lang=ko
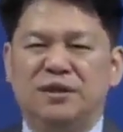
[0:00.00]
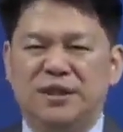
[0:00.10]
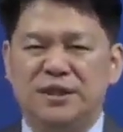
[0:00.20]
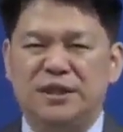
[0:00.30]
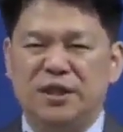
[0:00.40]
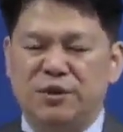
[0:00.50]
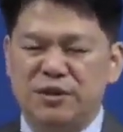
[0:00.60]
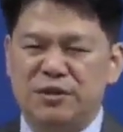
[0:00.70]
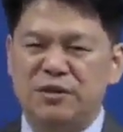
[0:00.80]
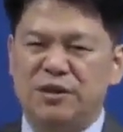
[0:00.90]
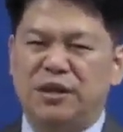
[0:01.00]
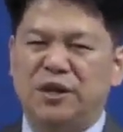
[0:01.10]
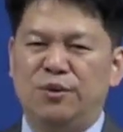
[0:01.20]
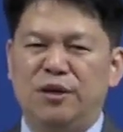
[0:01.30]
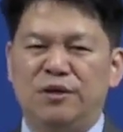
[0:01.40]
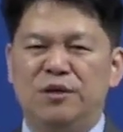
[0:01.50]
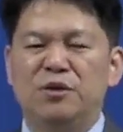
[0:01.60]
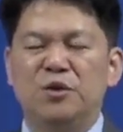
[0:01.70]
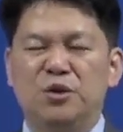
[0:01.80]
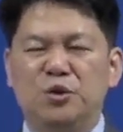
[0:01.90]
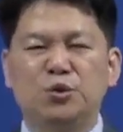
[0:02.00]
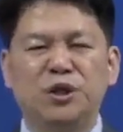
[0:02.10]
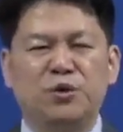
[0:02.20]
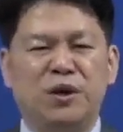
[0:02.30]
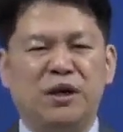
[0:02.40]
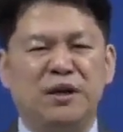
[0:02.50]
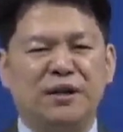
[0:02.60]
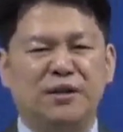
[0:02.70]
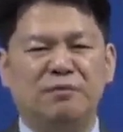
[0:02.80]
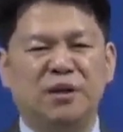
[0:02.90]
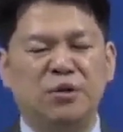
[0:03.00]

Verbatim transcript: 제사장이 와서 레위인을 요제로 하나님께 드립니다.